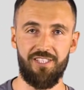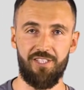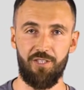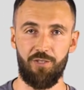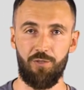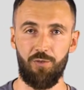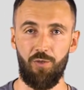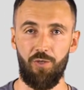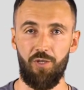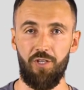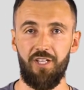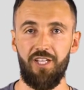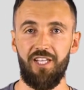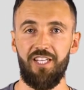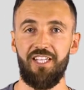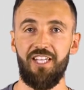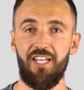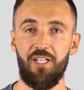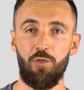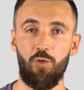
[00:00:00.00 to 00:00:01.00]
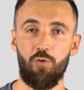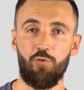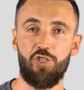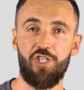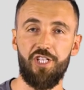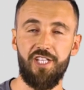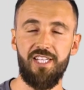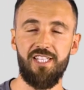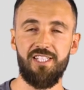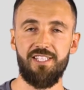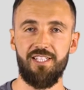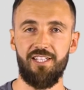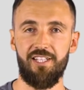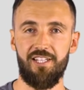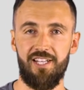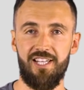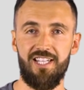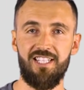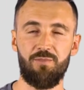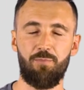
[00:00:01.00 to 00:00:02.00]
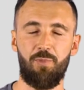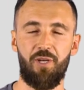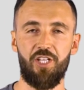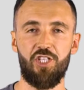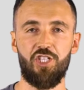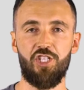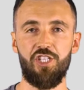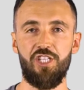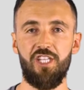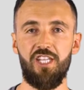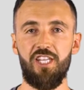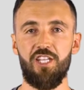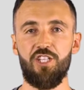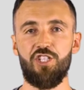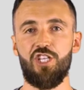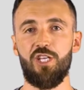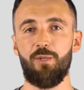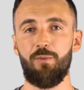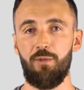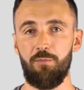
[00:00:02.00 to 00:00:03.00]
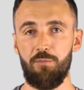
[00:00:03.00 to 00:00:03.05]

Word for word: стекло, и оно в 6 раз прочнее, чем